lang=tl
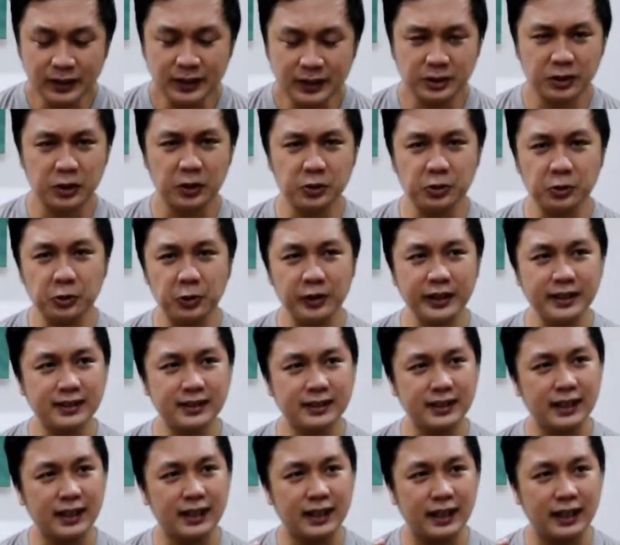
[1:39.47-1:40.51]
So during
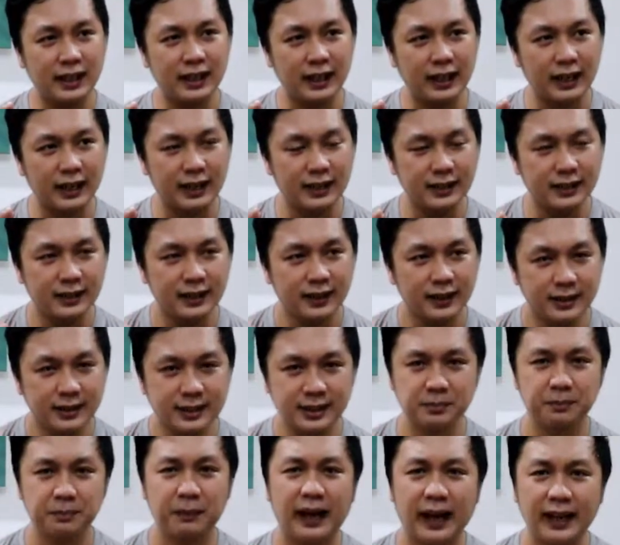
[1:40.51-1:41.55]
sa
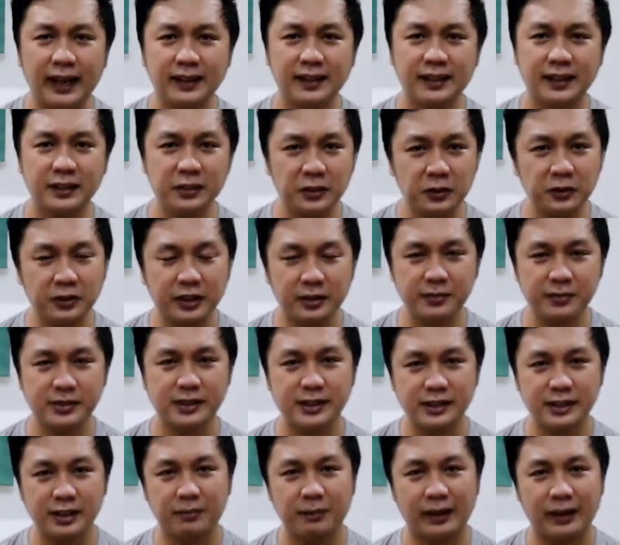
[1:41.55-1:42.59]
span na nandun kami sa
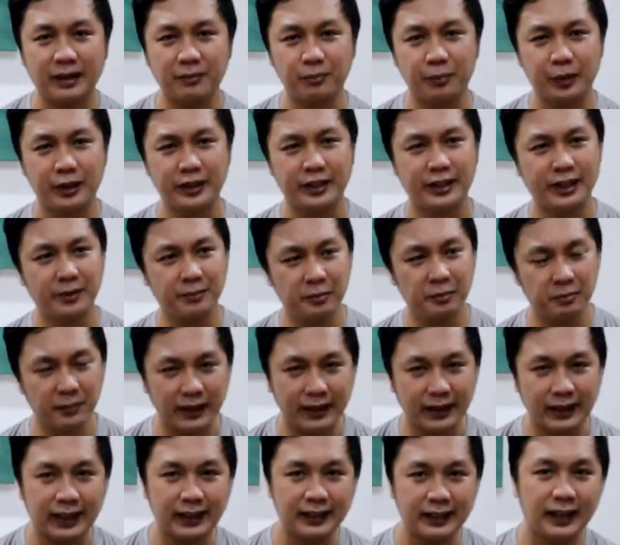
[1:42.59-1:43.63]
Japan, pwede kami
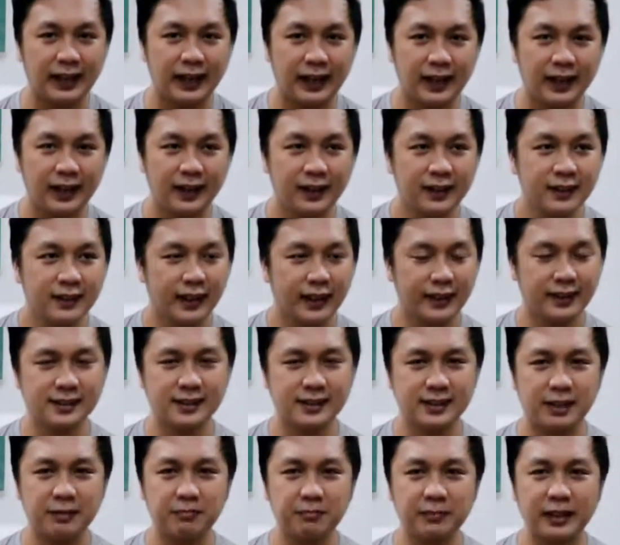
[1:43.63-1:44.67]
maggala. At the
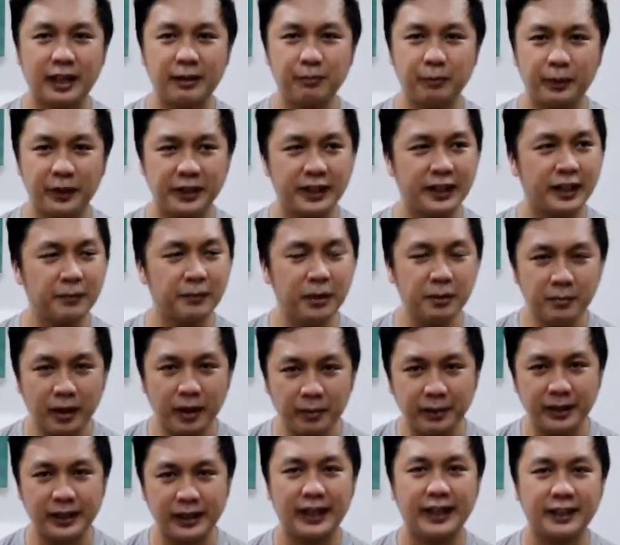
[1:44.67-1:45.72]
same time, pwede kaming
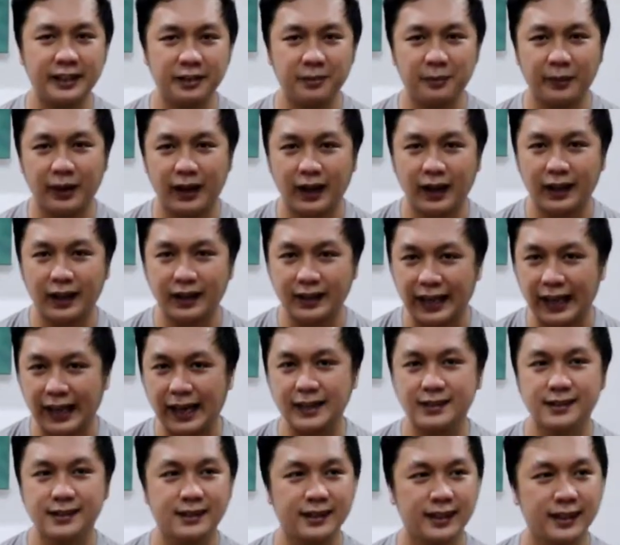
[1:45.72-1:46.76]
mamili ng mga
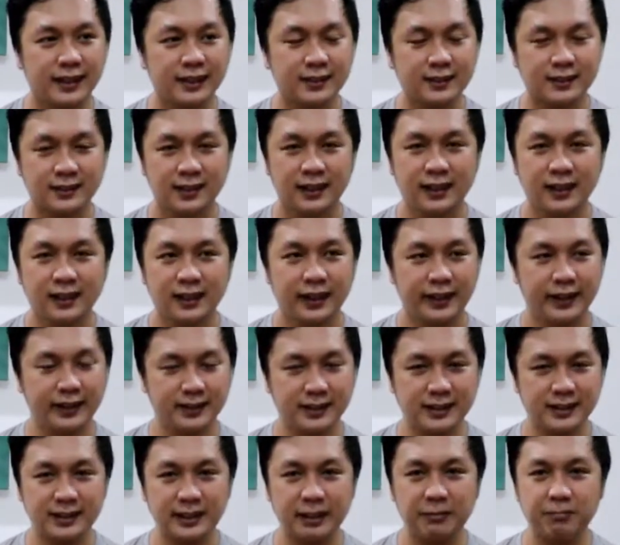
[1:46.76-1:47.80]
gadgets. And at
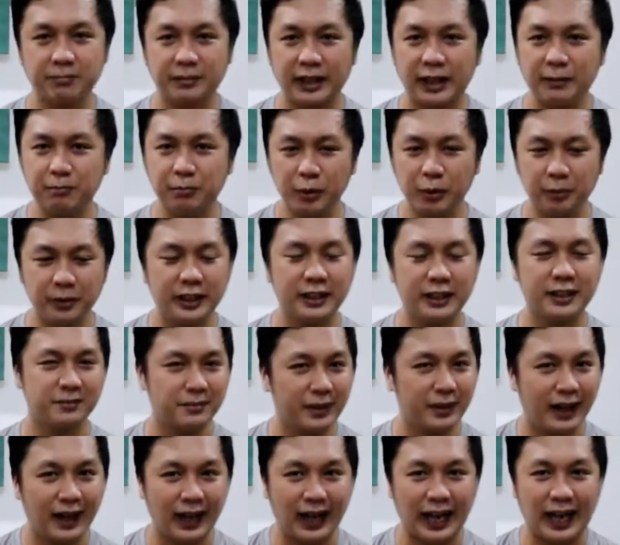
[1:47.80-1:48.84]
the same time, bumili ng
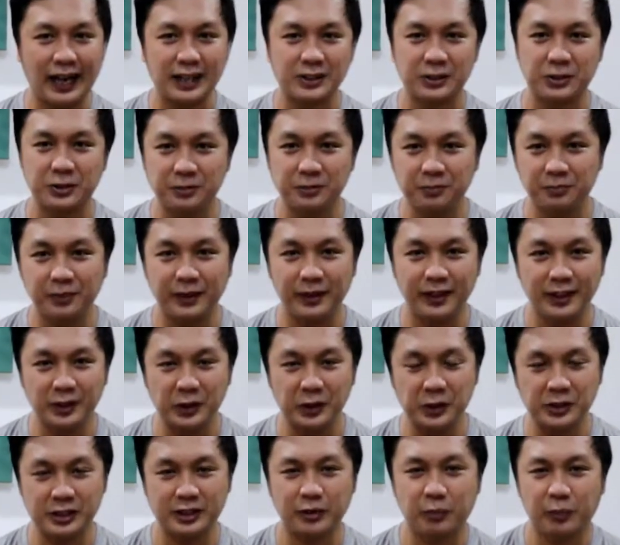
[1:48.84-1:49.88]
mga action
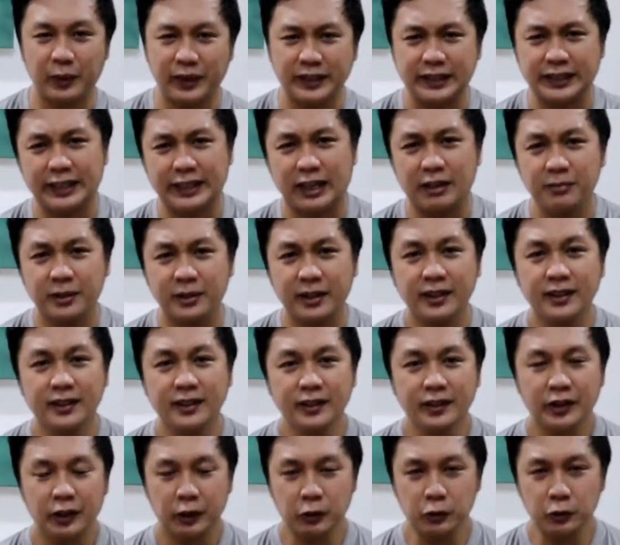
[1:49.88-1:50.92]
figures na pwede namin
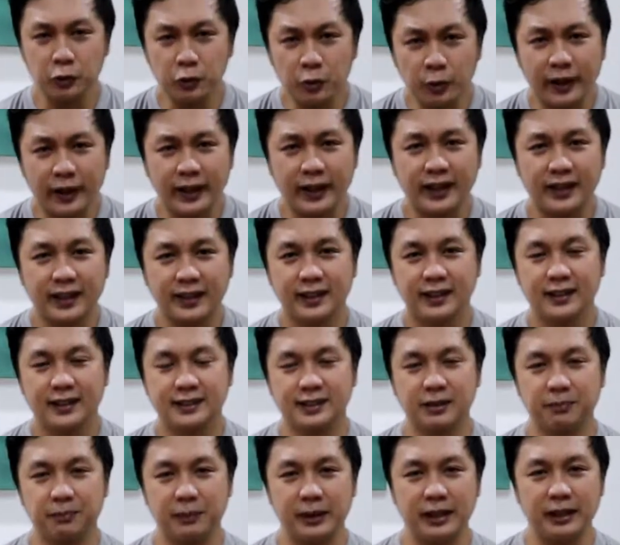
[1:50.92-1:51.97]
iuwi
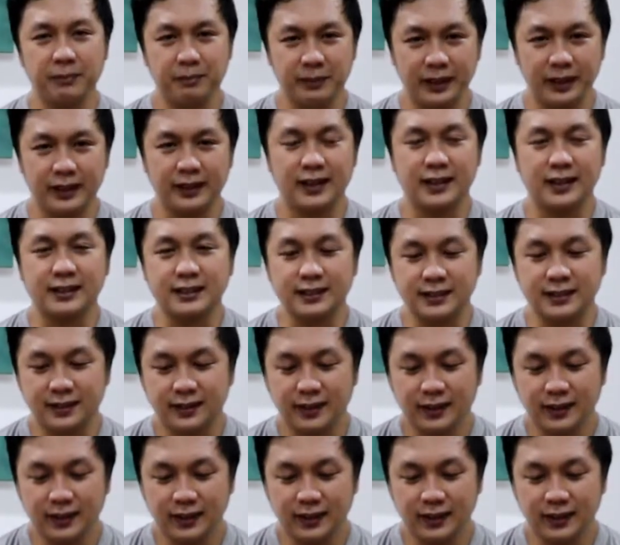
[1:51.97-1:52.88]
sa Pilipinas.